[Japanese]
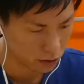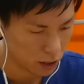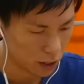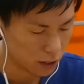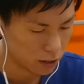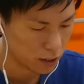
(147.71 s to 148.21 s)
ん
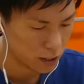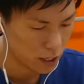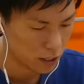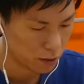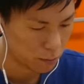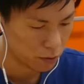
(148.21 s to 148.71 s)
で
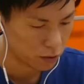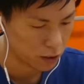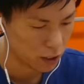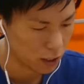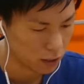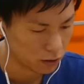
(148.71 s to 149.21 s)
ディケイでもいい
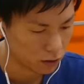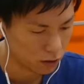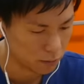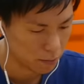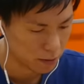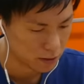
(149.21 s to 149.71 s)
かなと
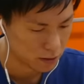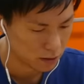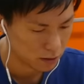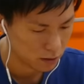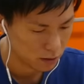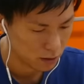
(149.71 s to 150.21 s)
思います
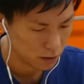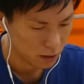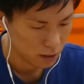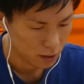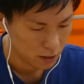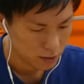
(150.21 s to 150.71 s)

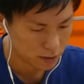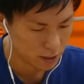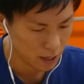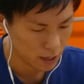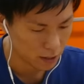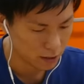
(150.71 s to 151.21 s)

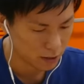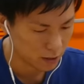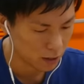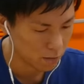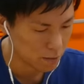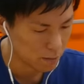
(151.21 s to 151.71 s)
さあ行っ
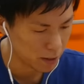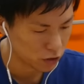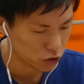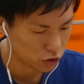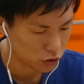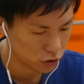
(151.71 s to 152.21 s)
てみま
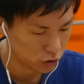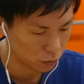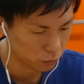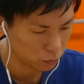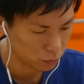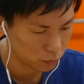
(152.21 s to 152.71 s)
しょう